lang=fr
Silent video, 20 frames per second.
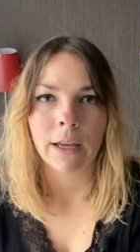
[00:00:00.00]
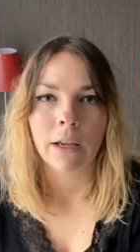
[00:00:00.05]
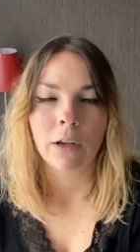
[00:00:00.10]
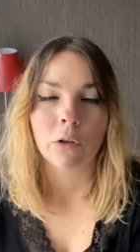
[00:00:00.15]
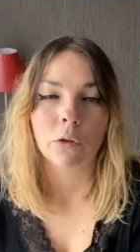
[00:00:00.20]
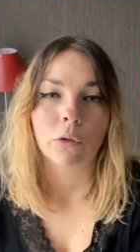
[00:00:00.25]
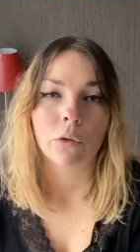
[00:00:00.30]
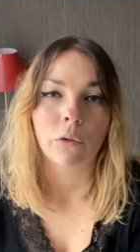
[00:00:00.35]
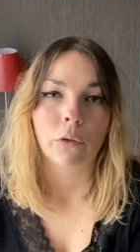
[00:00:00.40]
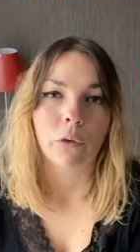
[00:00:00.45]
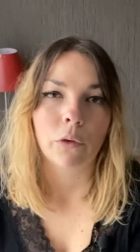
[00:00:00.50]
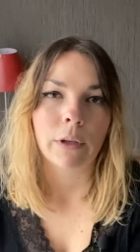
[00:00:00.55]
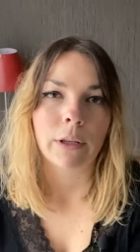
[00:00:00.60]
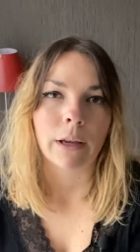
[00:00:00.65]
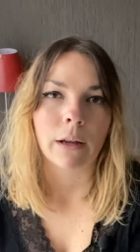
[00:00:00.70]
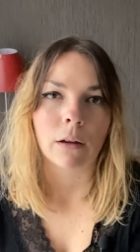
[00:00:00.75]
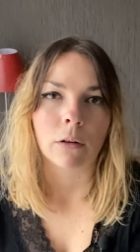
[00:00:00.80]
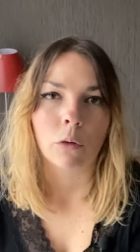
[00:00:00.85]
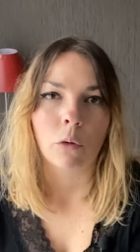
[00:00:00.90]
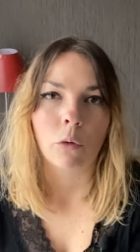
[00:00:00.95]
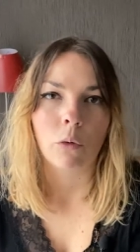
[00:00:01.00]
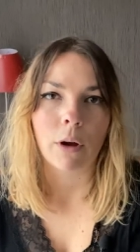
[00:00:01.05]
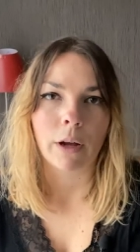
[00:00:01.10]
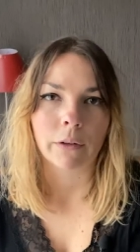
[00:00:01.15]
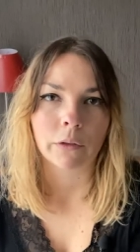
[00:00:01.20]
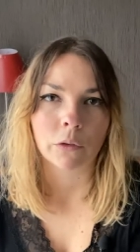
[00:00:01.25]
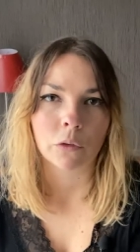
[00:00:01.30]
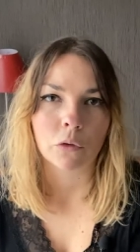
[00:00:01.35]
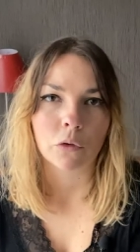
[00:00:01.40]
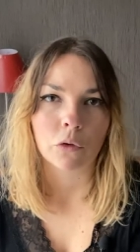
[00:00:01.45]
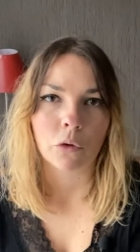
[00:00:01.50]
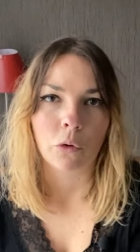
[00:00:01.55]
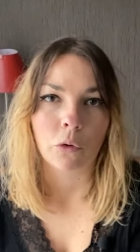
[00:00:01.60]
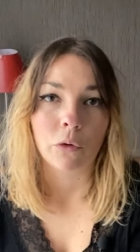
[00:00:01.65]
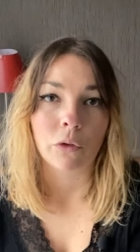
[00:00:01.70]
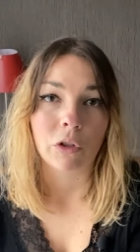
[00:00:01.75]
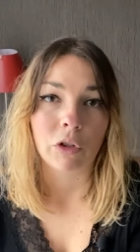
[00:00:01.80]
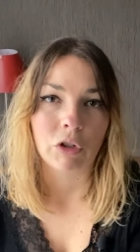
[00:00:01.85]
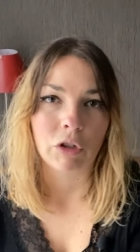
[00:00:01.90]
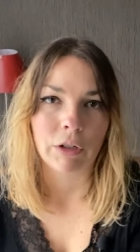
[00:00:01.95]
sauf qu'il y a un gros accent sur le
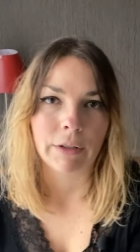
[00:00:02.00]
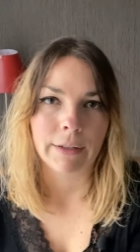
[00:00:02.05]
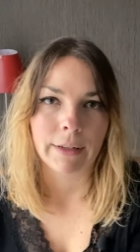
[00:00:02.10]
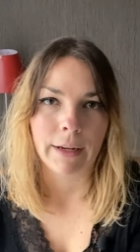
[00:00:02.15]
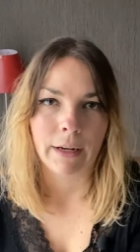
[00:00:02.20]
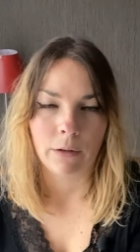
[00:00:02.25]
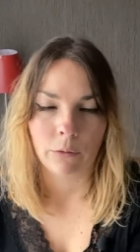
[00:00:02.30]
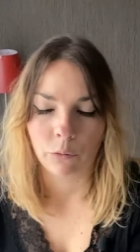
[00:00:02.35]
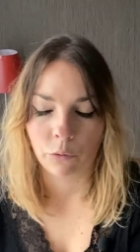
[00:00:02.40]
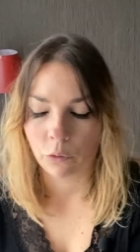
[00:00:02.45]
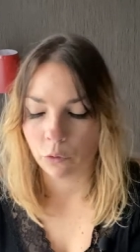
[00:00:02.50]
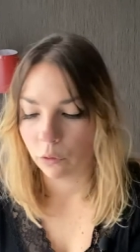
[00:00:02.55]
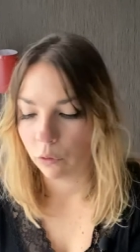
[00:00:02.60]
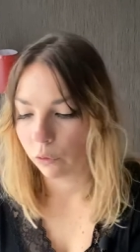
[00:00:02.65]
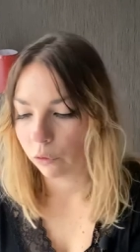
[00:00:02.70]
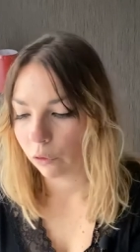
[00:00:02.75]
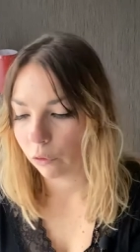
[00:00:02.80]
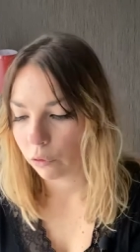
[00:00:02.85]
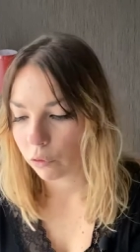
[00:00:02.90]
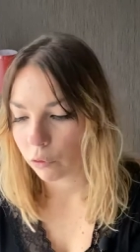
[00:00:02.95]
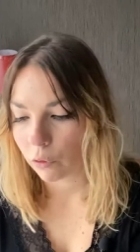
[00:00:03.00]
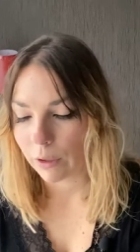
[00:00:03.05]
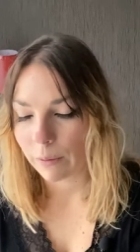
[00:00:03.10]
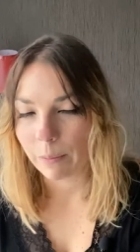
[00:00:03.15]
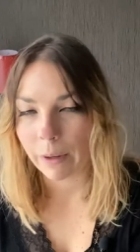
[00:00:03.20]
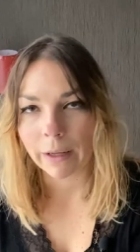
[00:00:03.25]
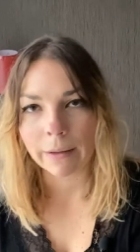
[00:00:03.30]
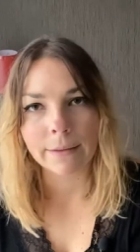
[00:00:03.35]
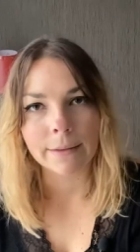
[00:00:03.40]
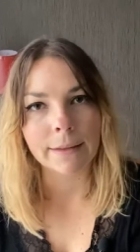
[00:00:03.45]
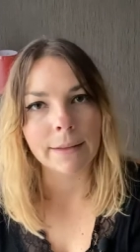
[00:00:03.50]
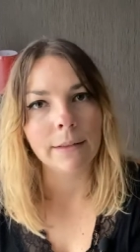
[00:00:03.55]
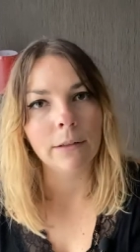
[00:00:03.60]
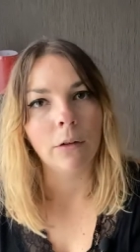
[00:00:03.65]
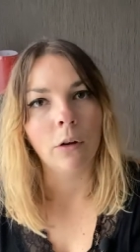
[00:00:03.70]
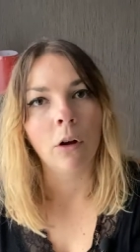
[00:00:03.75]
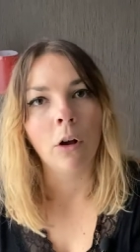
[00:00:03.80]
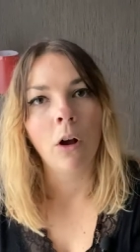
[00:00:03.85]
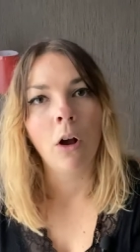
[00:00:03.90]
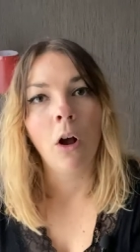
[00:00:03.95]
digital, donc euh, autant sur les parties
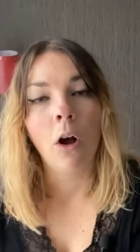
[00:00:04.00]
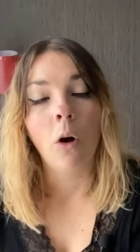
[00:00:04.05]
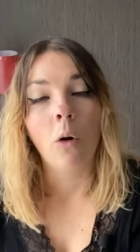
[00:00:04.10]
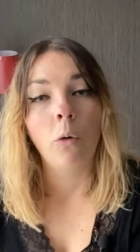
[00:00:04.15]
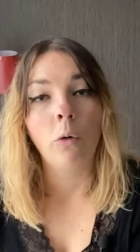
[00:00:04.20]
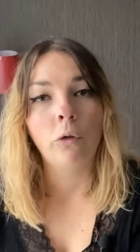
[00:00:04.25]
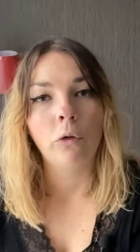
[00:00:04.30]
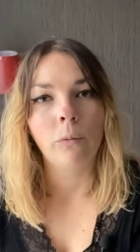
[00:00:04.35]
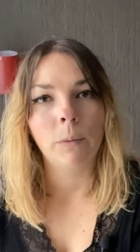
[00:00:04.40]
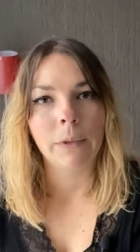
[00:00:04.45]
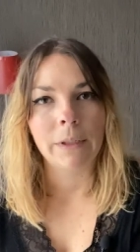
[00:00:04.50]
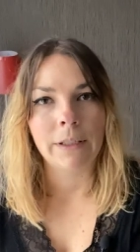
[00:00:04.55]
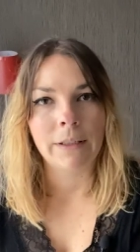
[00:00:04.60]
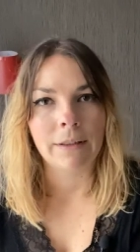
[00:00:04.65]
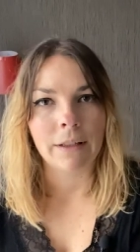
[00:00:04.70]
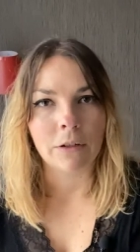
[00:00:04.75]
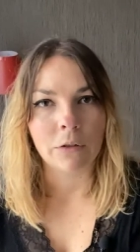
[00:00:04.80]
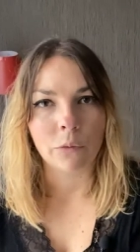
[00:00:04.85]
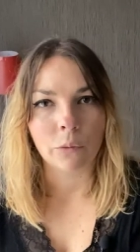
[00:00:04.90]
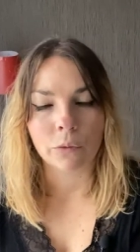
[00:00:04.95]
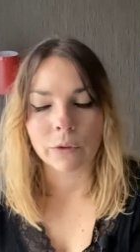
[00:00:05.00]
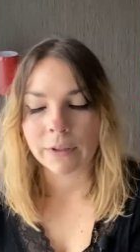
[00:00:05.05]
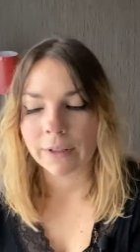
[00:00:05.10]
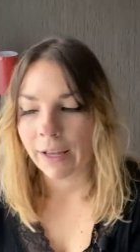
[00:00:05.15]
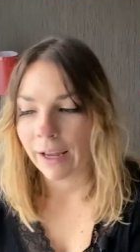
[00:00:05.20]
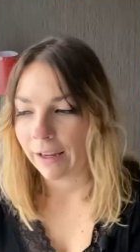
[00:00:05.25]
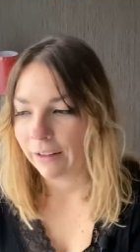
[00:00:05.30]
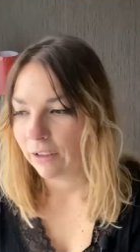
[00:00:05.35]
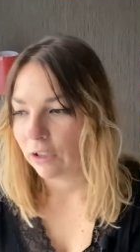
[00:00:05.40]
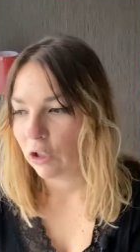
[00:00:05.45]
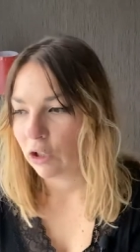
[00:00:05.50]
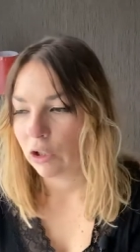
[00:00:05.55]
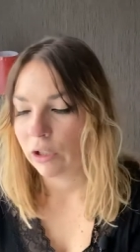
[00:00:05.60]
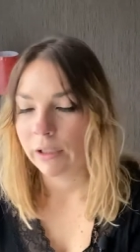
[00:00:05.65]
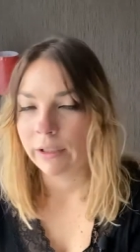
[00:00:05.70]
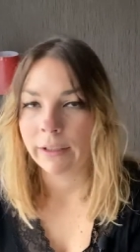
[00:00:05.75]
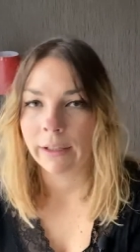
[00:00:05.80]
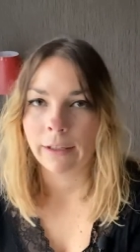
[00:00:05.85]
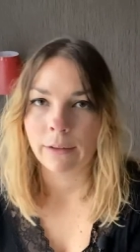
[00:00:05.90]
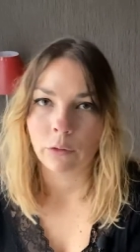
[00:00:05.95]
euh, automatisation,
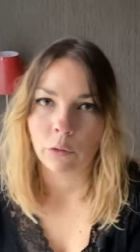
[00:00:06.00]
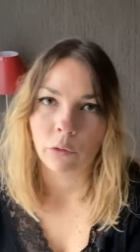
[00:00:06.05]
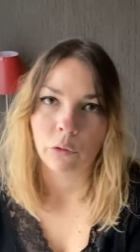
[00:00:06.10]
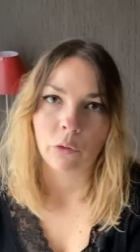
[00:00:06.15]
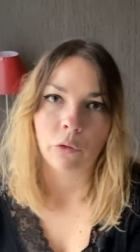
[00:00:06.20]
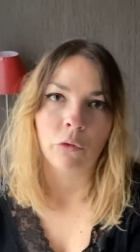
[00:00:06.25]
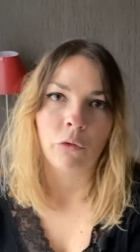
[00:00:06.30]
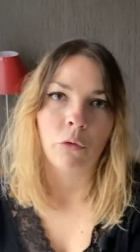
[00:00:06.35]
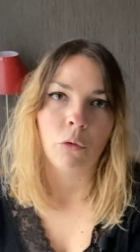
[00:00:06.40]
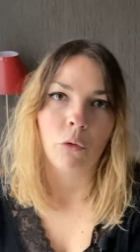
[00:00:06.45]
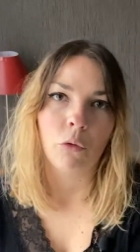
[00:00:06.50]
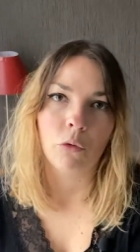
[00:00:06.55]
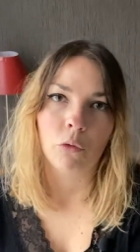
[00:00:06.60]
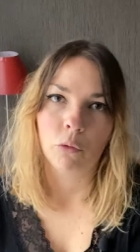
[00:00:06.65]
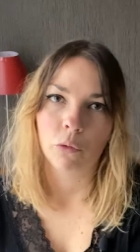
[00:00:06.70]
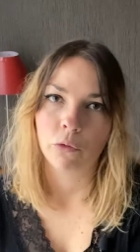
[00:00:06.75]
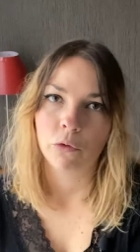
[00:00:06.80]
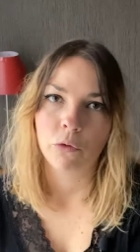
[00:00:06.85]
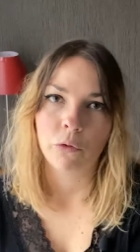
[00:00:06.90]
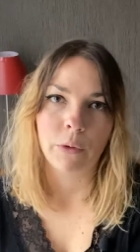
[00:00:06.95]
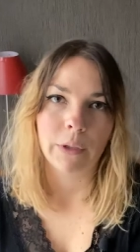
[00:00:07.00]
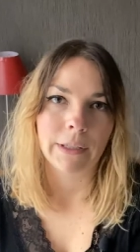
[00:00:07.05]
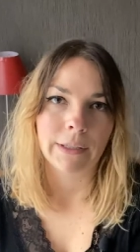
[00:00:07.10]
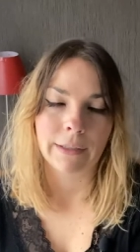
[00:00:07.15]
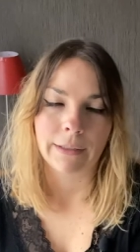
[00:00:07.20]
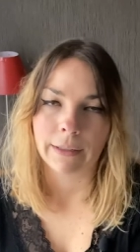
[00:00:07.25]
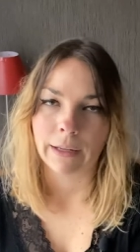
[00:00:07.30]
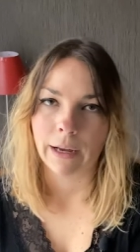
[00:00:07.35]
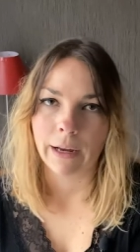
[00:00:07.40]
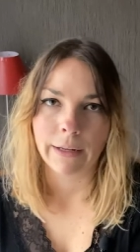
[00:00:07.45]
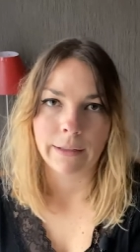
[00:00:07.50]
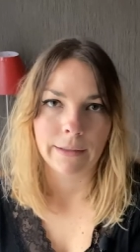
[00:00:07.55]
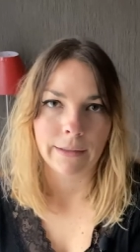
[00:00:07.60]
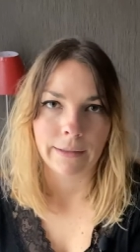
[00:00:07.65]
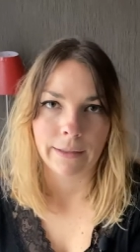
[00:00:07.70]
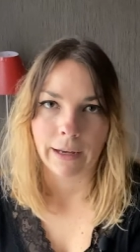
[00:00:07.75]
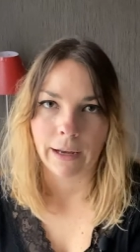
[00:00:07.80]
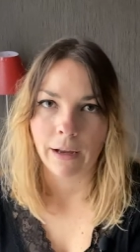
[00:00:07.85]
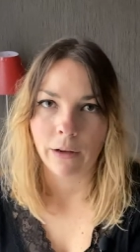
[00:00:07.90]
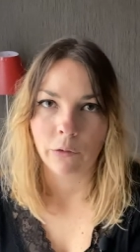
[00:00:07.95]
stratégie, réseaux sociaux, contenu, etc.
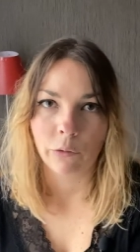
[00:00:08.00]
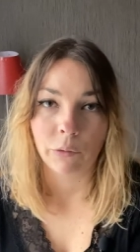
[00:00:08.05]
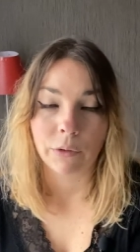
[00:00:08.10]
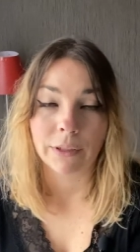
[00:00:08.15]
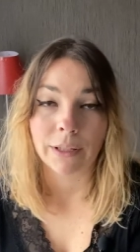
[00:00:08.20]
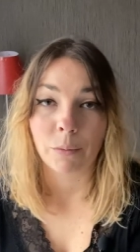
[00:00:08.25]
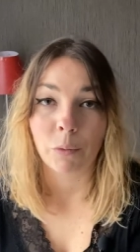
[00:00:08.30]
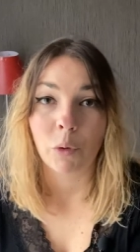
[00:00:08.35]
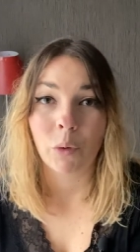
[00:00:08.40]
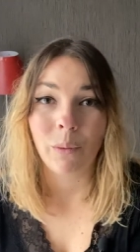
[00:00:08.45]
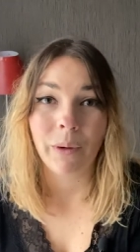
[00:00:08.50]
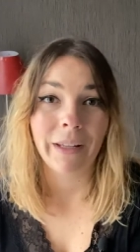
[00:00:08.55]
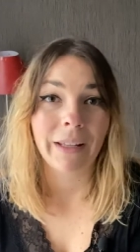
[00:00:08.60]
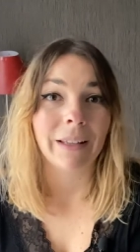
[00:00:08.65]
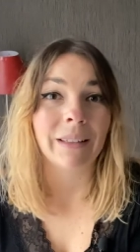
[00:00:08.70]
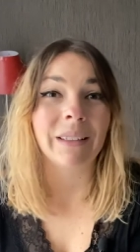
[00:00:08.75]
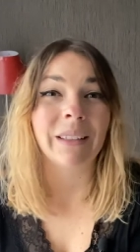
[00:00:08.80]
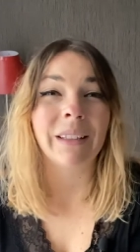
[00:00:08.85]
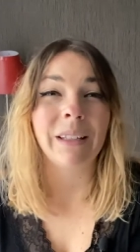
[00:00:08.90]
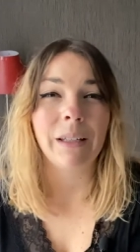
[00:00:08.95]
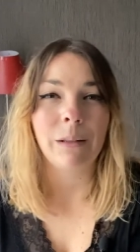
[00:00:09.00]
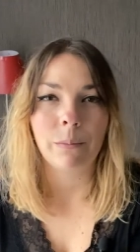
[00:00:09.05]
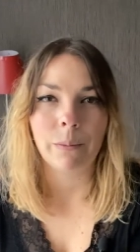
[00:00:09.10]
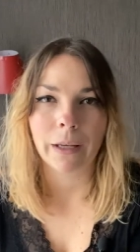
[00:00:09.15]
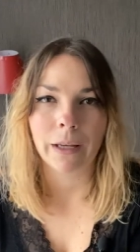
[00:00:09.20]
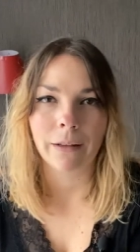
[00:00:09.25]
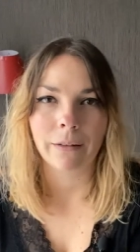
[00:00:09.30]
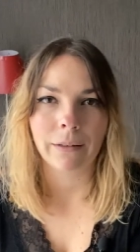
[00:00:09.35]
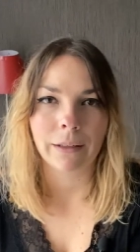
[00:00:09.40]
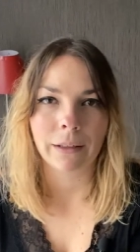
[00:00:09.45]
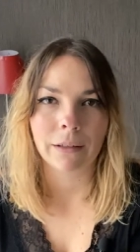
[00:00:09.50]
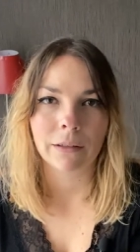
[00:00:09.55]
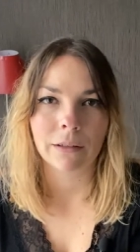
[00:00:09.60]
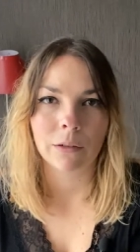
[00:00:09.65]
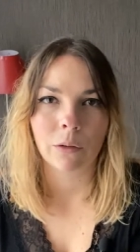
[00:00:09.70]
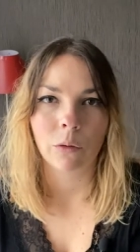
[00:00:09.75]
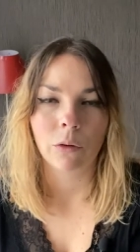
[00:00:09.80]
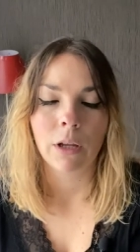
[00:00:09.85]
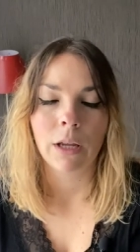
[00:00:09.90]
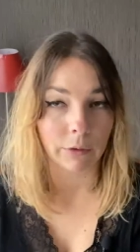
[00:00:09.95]
Donc ça promet d'être hyper
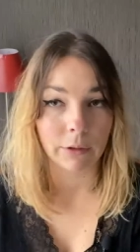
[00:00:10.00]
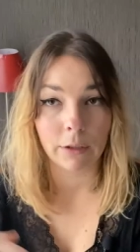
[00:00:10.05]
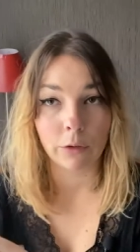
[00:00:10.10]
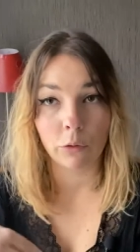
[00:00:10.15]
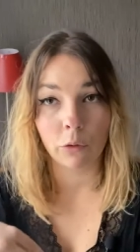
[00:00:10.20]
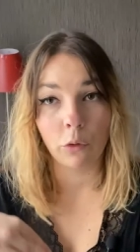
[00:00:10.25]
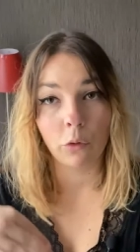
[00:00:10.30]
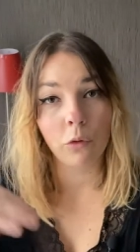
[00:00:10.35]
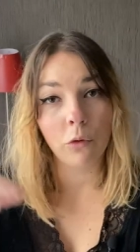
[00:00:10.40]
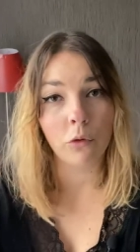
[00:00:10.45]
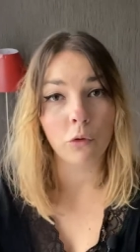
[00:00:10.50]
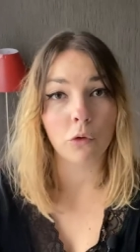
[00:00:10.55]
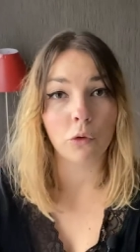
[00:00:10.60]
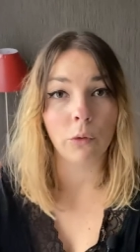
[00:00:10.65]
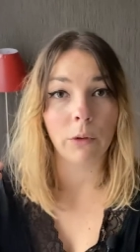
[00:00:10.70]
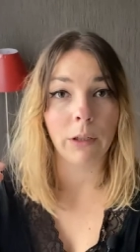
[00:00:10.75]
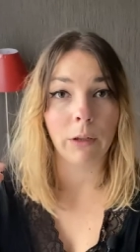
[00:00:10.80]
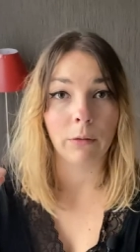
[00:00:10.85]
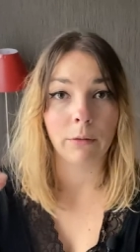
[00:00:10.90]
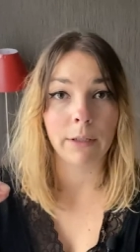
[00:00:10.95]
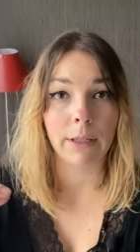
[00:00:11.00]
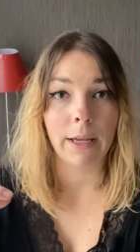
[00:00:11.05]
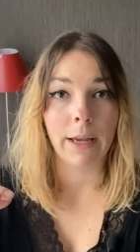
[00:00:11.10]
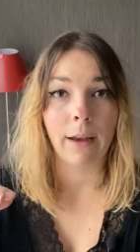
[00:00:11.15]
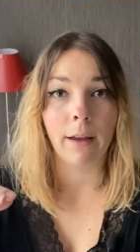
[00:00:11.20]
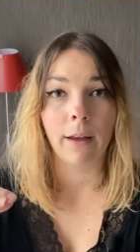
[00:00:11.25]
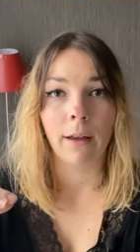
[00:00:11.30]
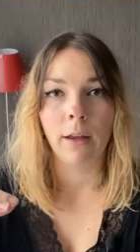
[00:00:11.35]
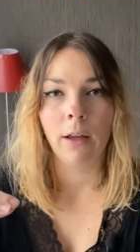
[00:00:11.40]
intéressant. C'est sur une journée entière,